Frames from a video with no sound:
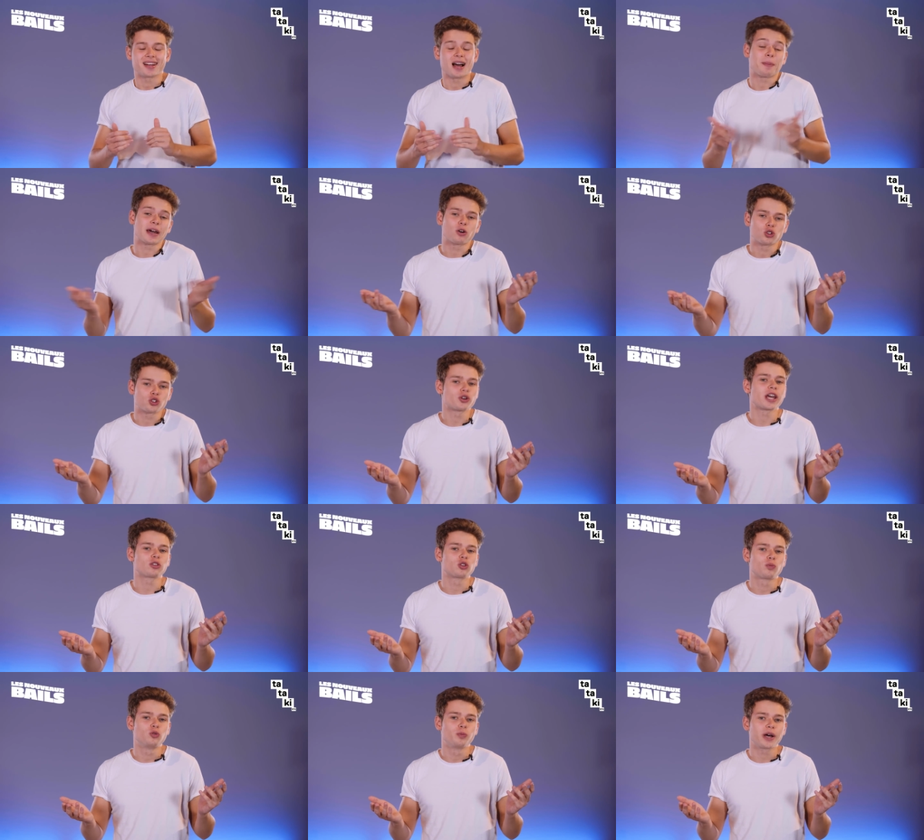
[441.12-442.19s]
Après, quand je
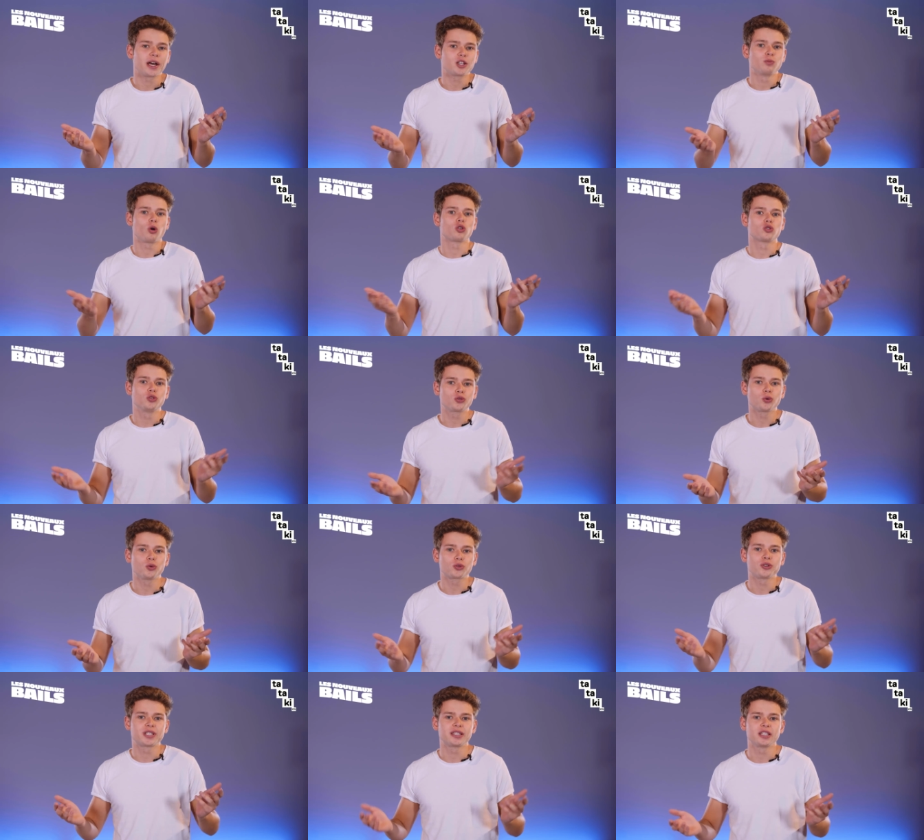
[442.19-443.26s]
regarde de plus près, je me rends juste
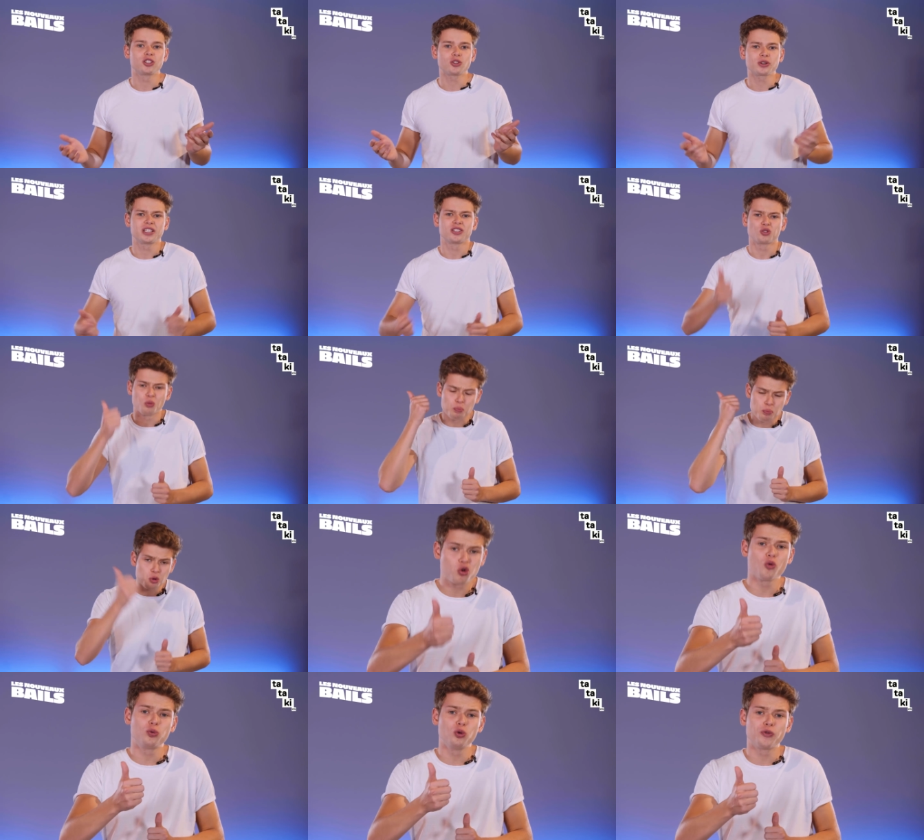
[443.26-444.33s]
compte que c'est des gens qui sont
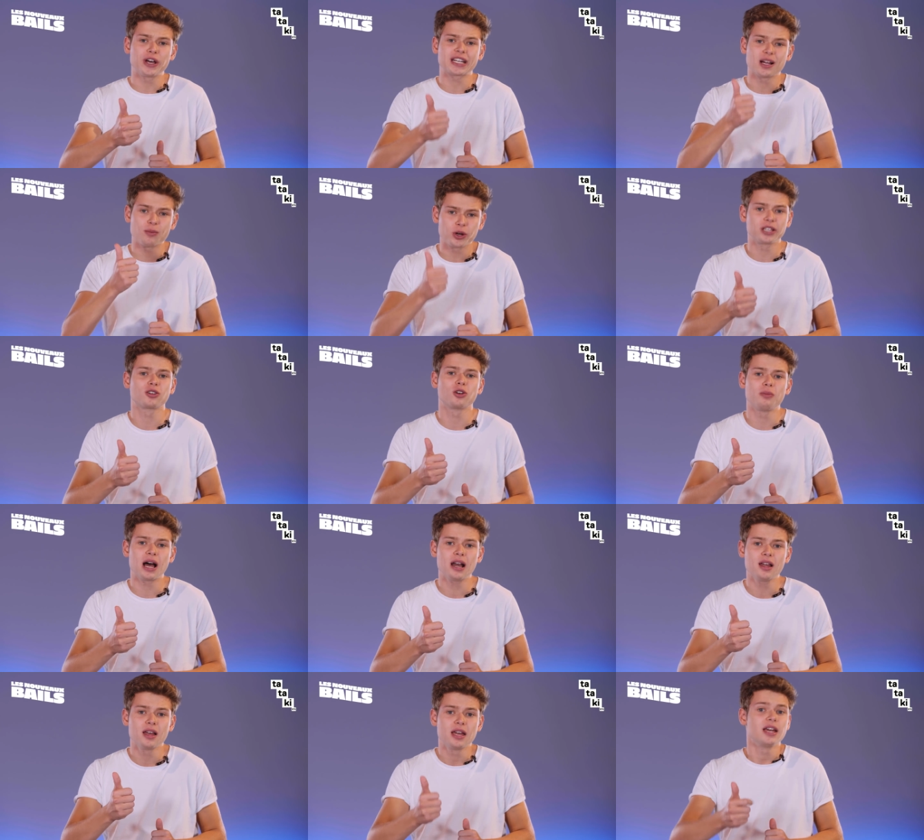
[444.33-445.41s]
beaucoup plus frais que la moyenne
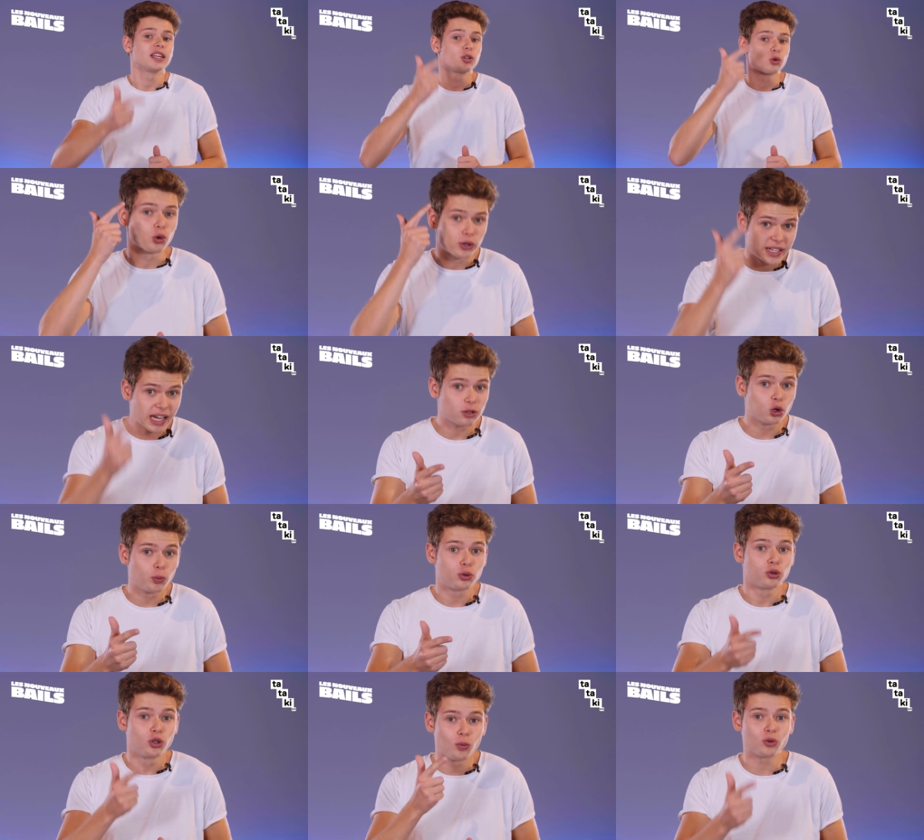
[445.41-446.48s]
globale, qui ont le
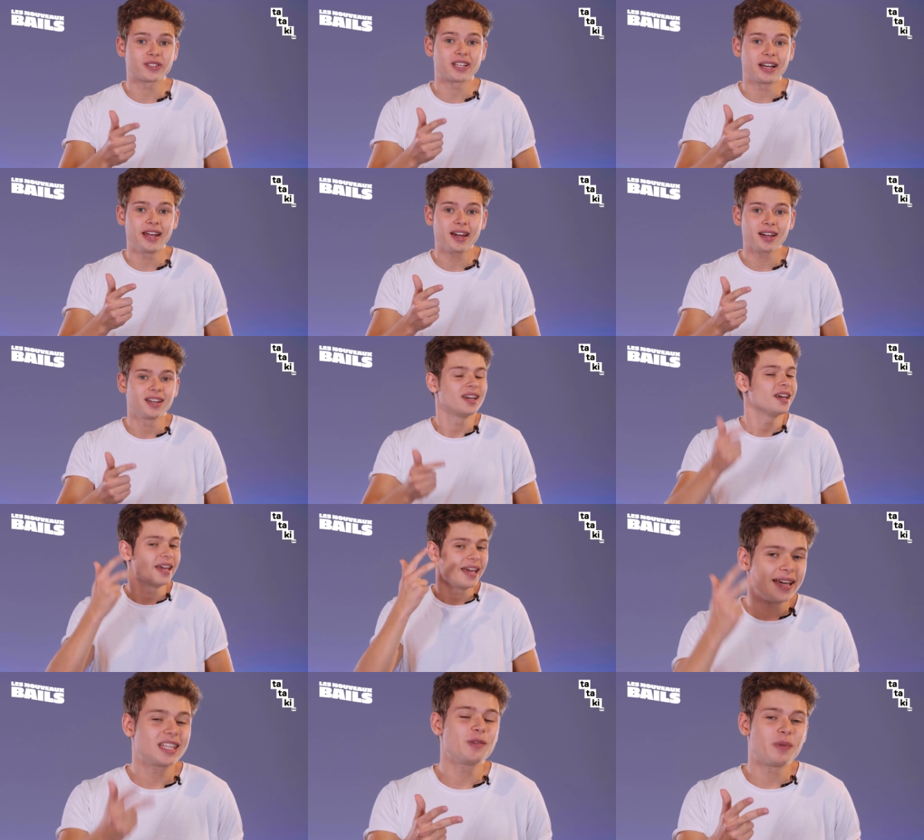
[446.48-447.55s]
quadruple de mon salaire
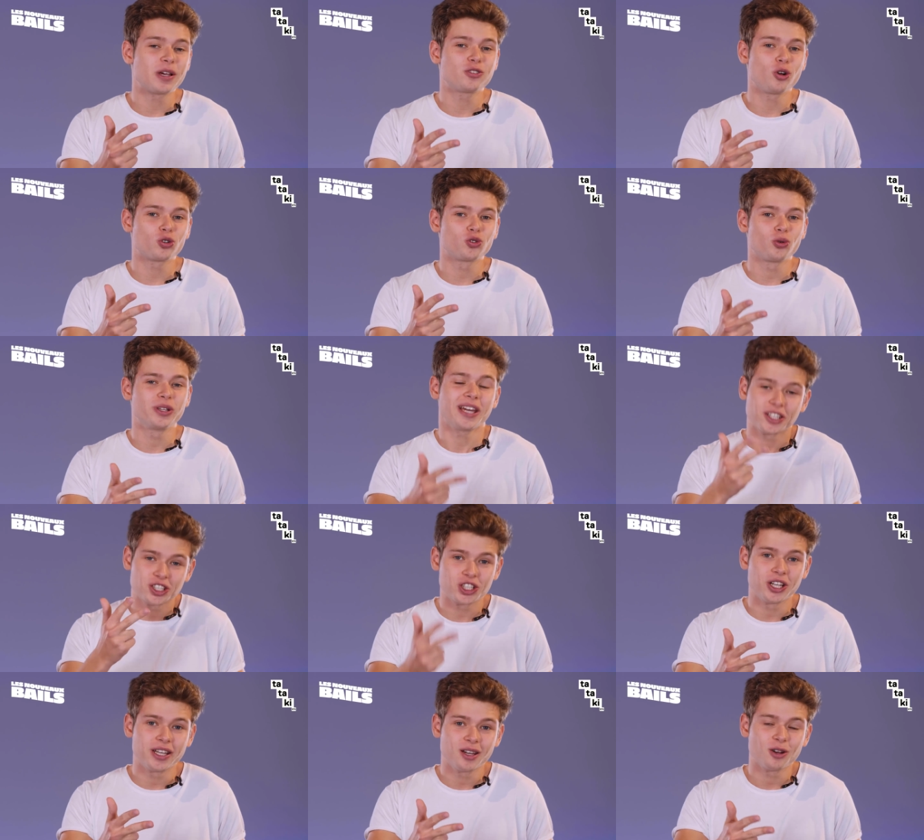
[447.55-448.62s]
et qui passent leur journée à
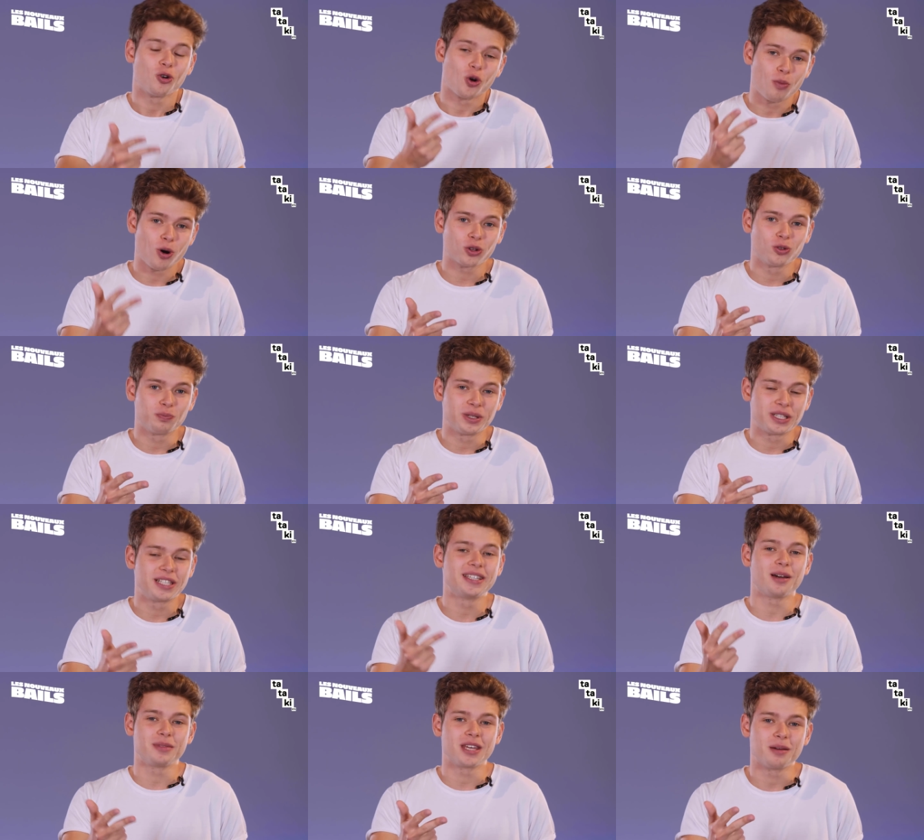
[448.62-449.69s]
chiller au bord d'une
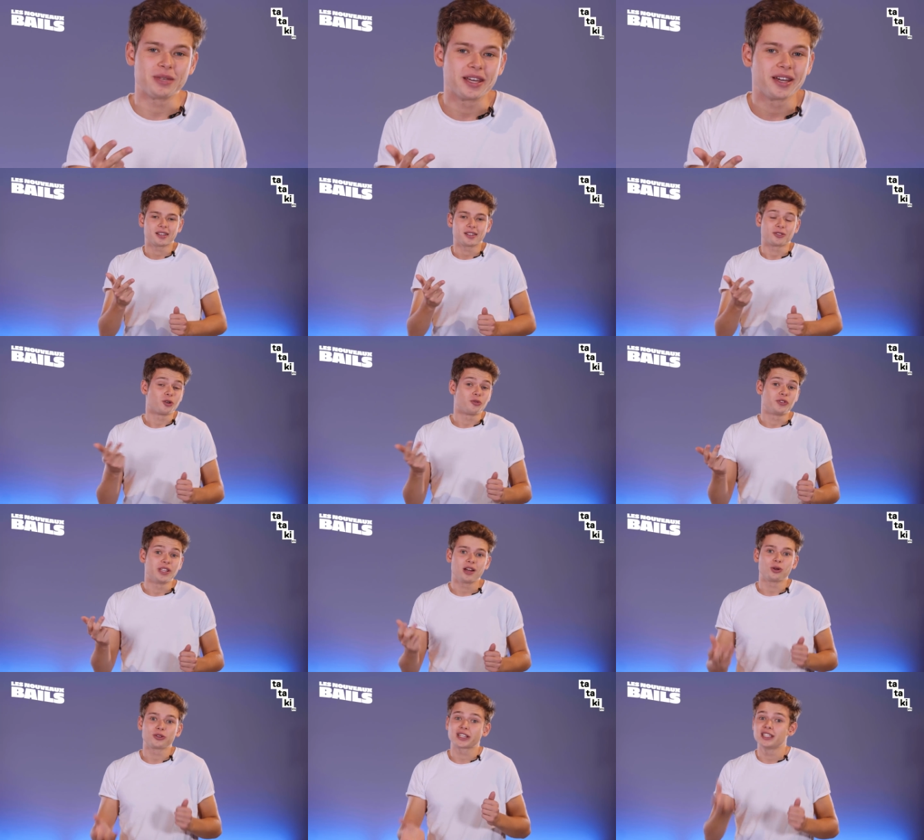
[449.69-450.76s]
piscine à Miami. Donc au
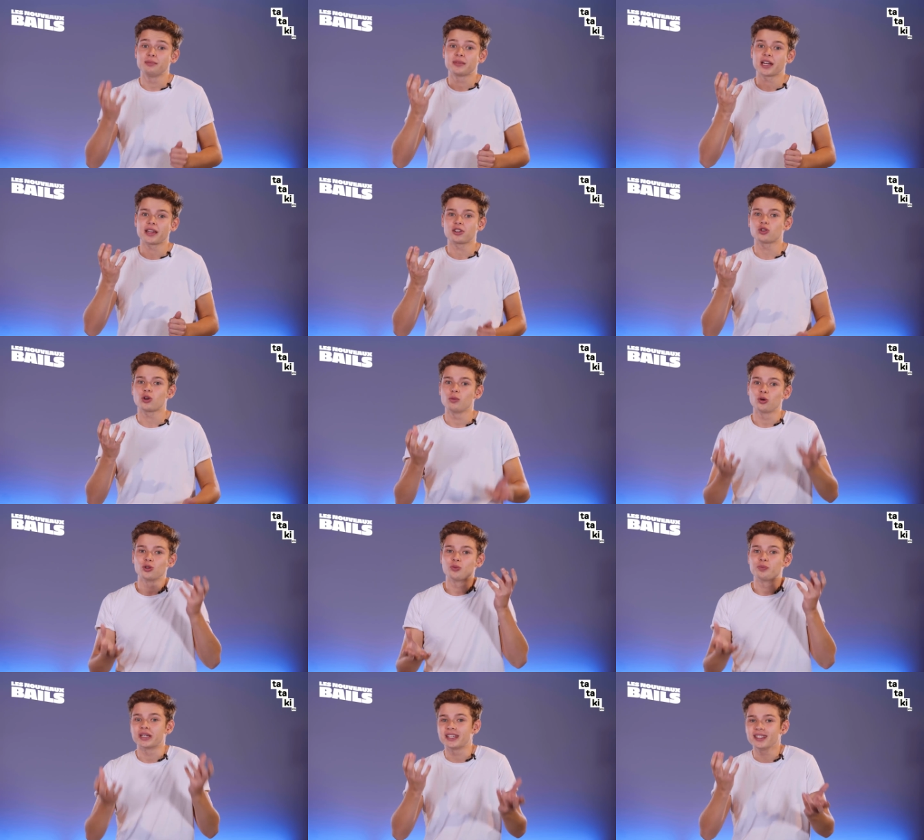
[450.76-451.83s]
final, entre Kim Kardashian et
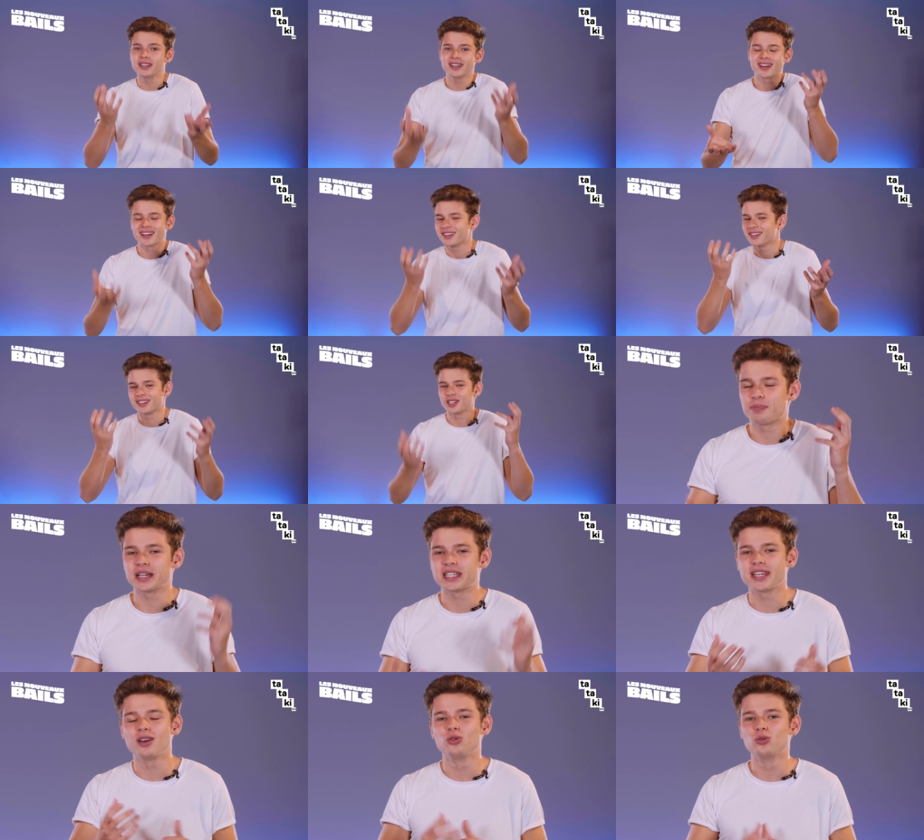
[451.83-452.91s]
Bruno Pecky, je sais
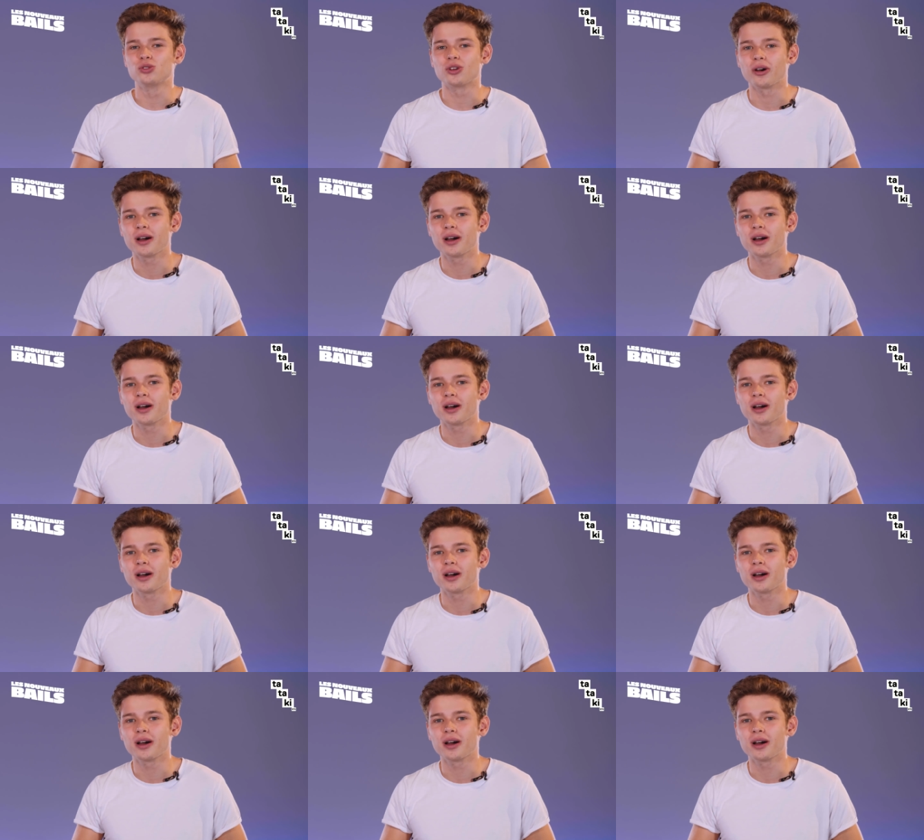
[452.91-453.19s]
pas qui est le loser.